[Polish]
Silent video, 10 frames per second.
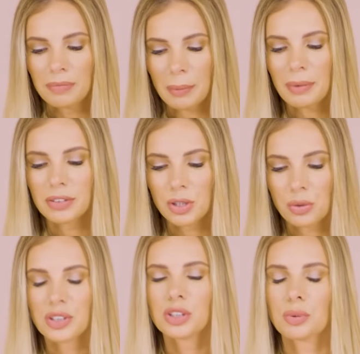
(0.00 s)
naprawdę
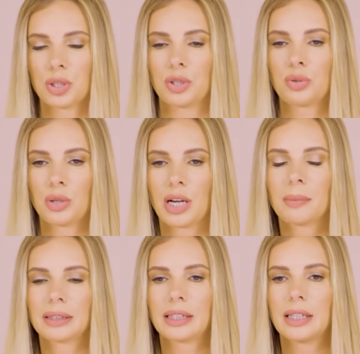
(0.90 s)
człowiek dobrze się czuje, jak
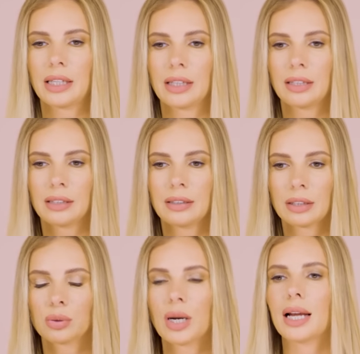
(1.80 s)
ma takie
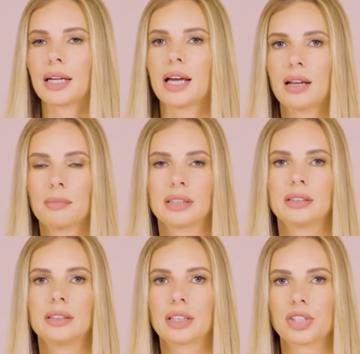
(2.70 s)
naturalne
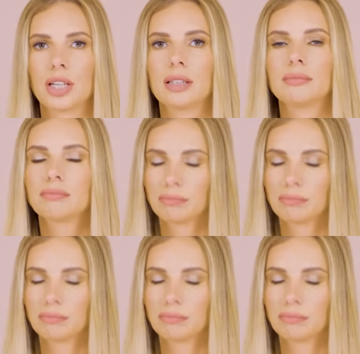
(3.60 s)
elementy na ciele.